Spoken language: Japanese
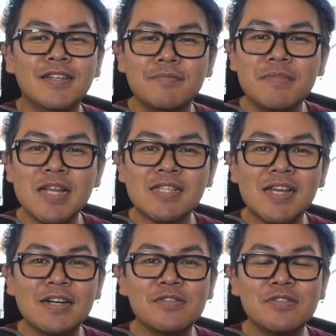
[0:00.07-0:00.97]
皆
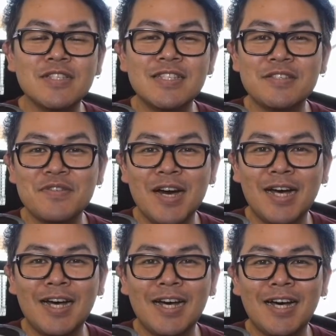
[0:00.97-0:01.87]
さんこんにち
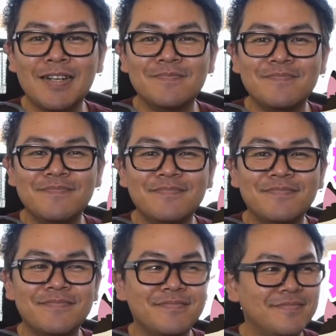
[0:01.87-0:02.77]
は。
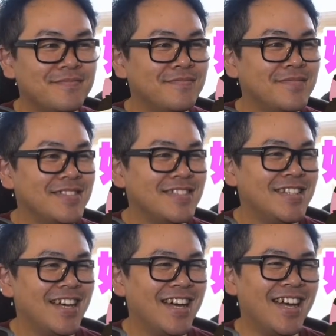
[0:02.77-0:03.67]
皆さん
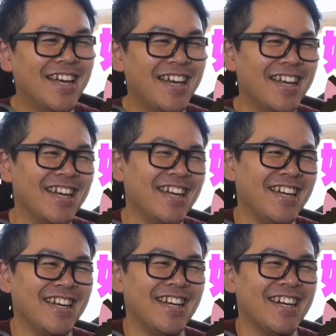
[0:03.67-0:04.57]
こんにち
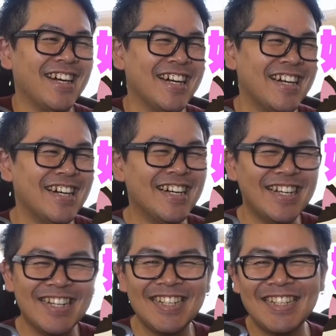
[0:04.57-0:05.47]
は。
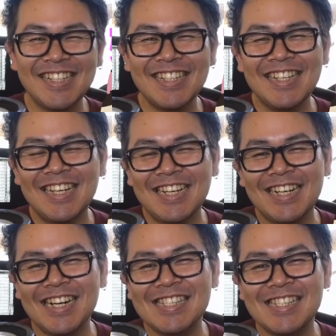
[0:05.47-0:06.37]

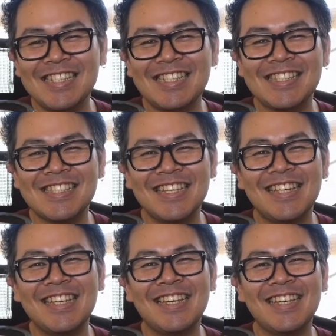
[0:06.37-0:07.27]
暑いです
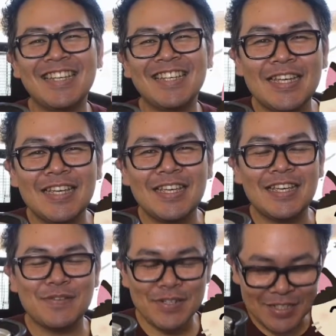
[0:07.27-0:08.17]
ね。
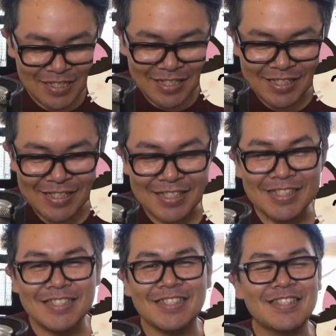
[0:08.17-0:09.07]
山口で
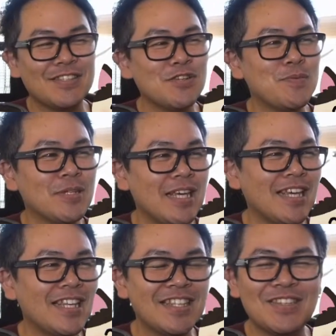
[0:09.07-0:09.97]
す。今日も
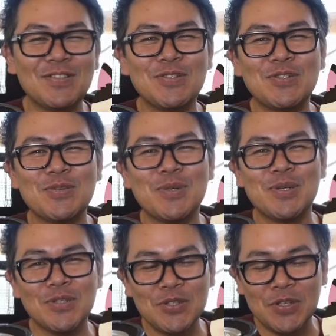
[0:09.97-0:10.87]
ね、糖尿
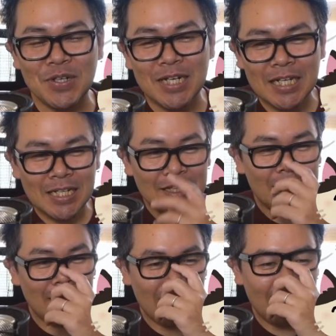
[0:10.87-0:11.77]
病の、
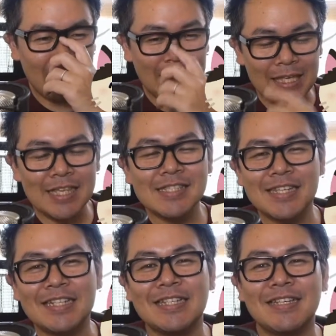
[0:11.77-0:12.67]
検
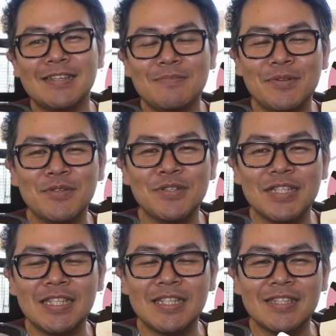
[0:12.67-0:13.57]
査に病
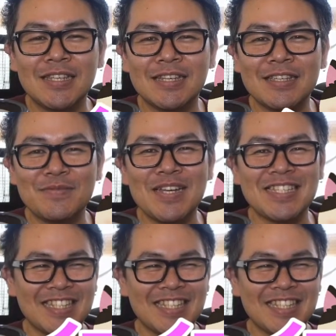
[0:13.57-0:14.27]
院に行ってきまし